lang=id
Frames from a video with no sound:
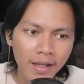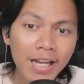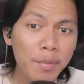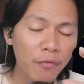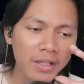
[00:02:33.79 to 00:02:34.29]
ini
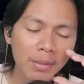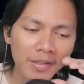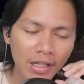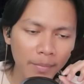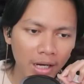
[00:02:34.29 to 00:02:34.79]
POV kita
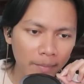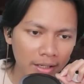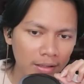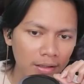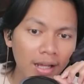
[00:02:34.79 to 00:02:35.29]
masih kameramen
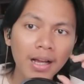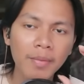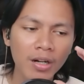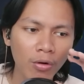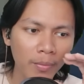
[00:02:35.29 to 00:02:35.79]
kan eh
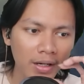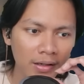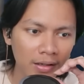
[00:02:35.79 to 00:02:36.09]
kamera woman